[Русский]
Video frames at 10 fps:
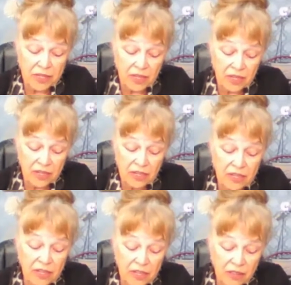патриарх
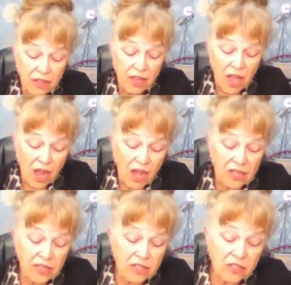Кирилл,
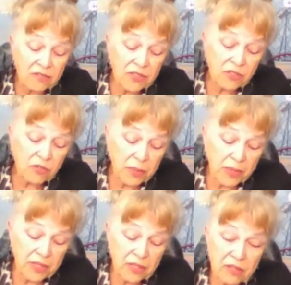однажды
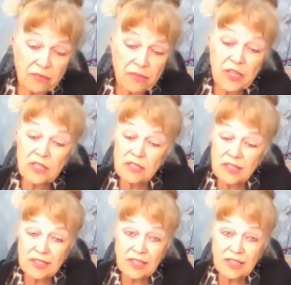выступая на конференции,